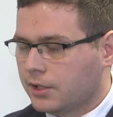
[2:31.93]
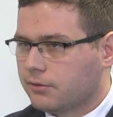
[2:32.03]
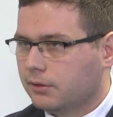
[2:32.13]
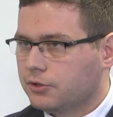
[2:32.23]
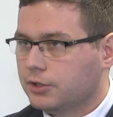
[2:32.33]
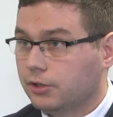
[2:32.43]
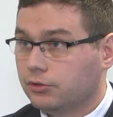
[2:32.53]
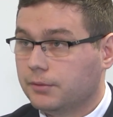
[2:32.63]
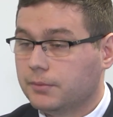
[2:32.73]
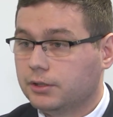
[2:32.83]
działalności
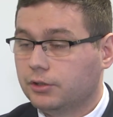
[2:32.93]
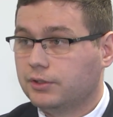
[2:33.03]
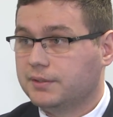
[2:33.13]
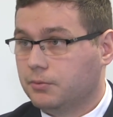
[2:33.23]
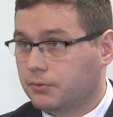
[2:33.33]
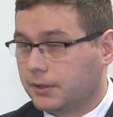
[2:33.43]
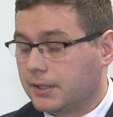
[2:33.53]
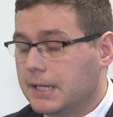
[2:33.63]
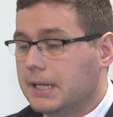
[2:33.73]
tejże, tejże spółki.